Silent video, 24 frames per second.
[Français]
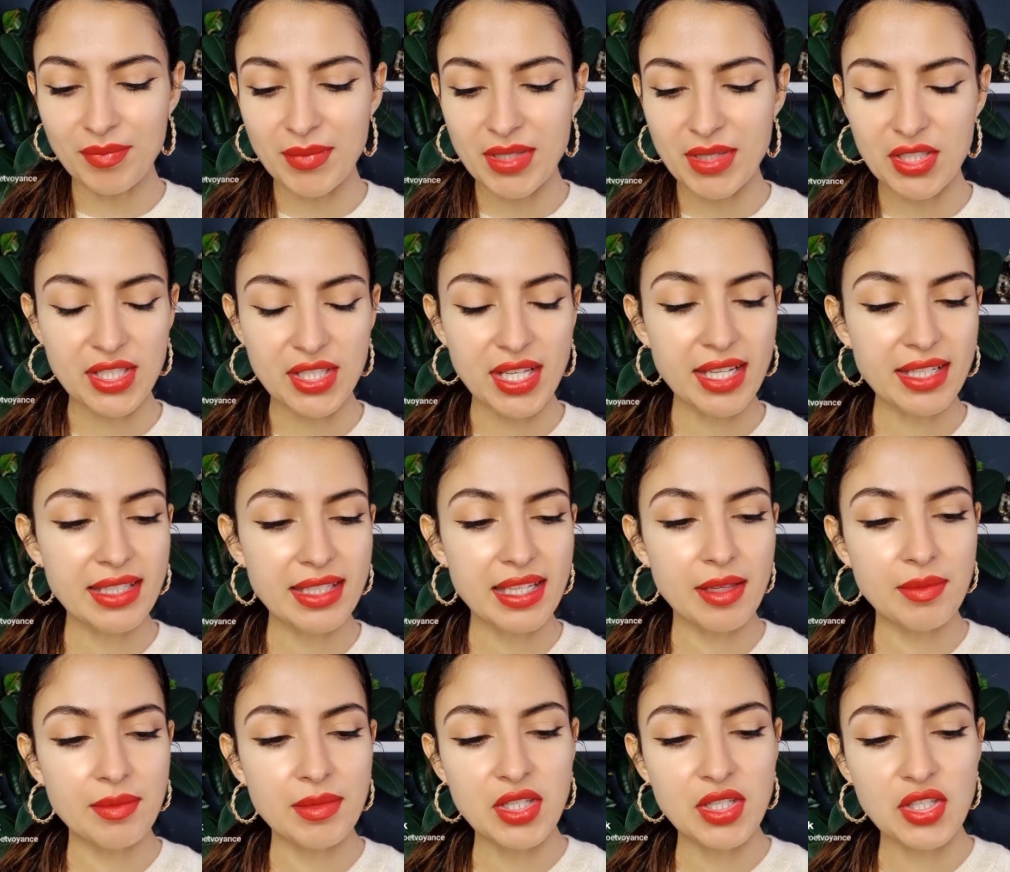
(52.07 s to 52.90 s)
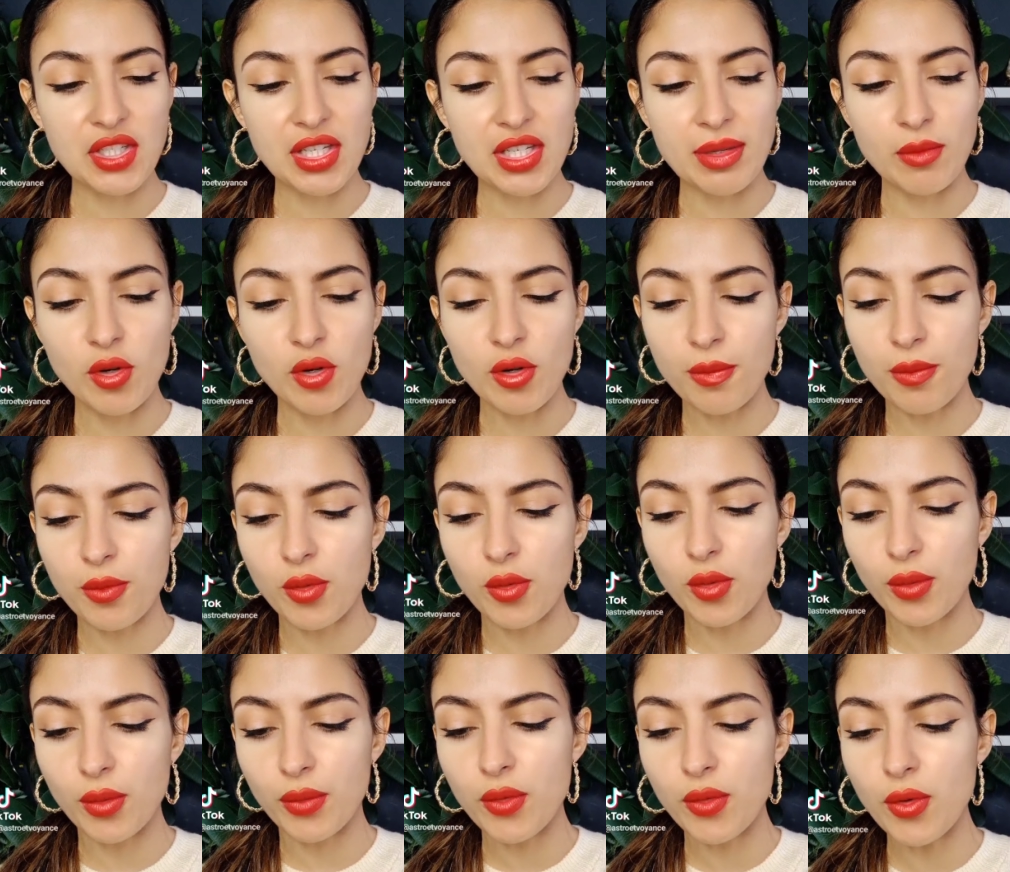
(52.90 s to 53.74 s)
Mes chers amis Gémeaux,
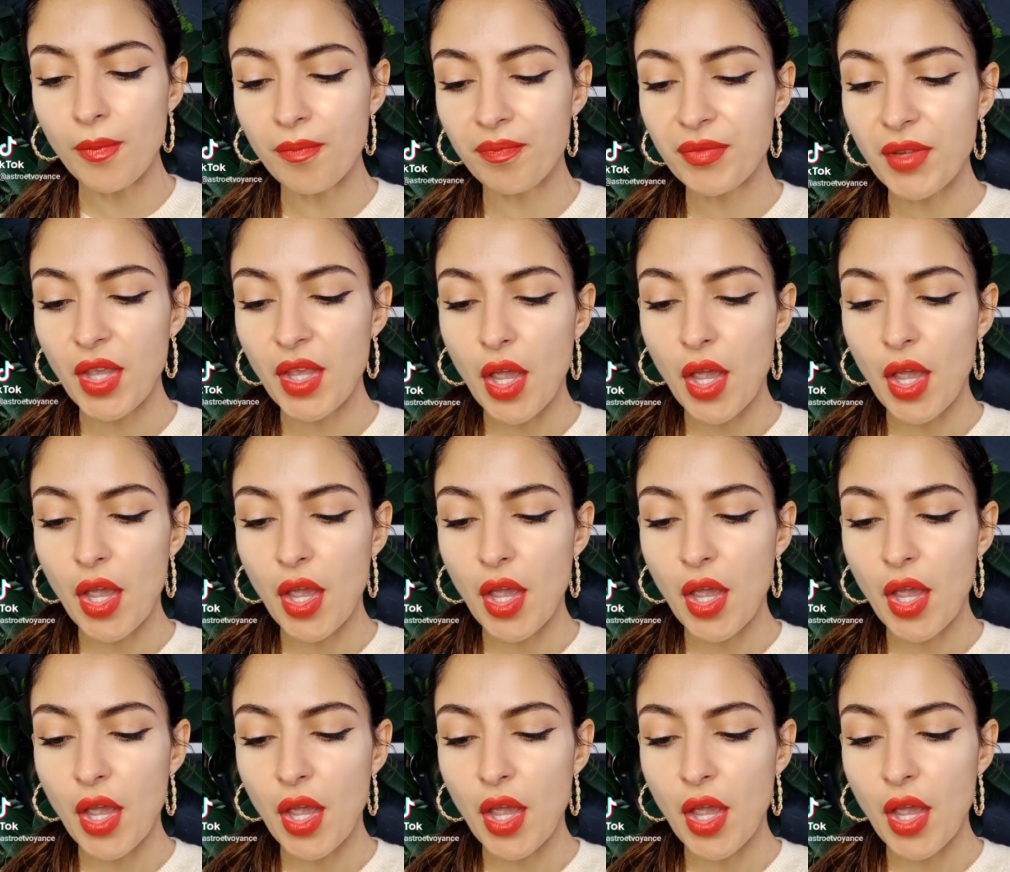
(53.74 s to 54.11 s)
pour vous,